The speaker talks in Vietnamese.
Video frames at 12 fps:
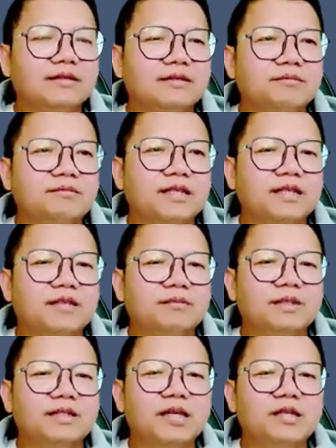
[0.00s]
à
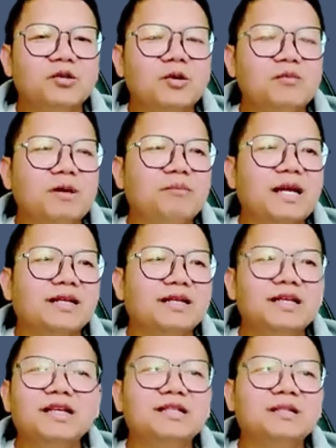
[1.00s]
bàn tay vô mà mặt
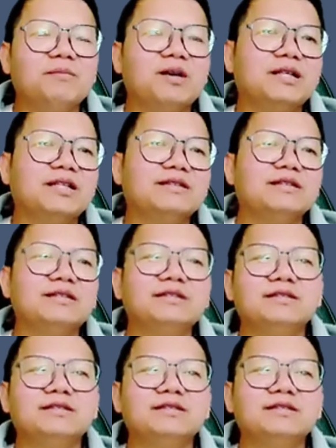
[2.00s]
nghề là mòn năng cứ